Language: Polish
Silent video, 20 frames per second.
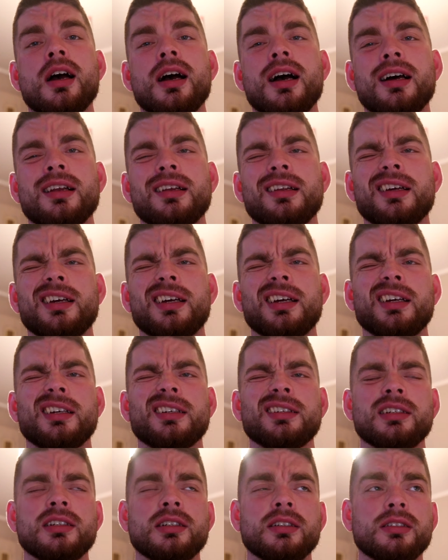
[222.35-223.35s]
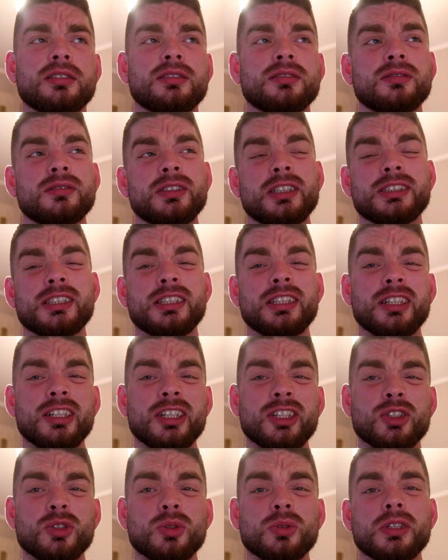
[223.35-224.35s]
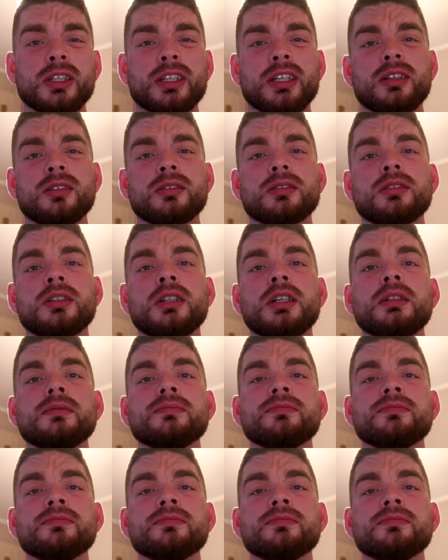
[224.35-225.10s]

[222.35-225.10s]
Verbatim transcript: ale Jedzenie ryżu, takiego